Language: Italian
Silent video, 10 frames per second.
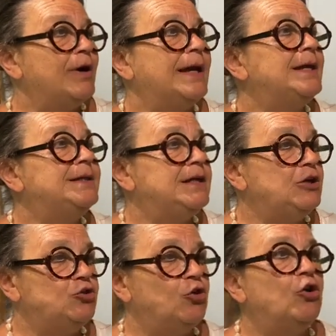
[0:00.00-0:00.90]

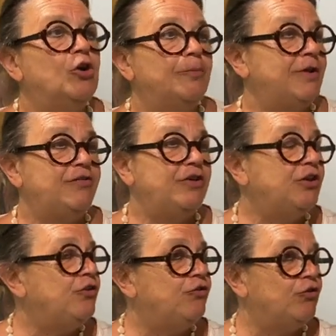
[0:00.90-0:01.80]
garantito
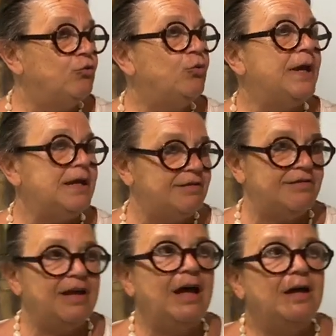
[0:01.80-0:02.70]
presidi di sicurezza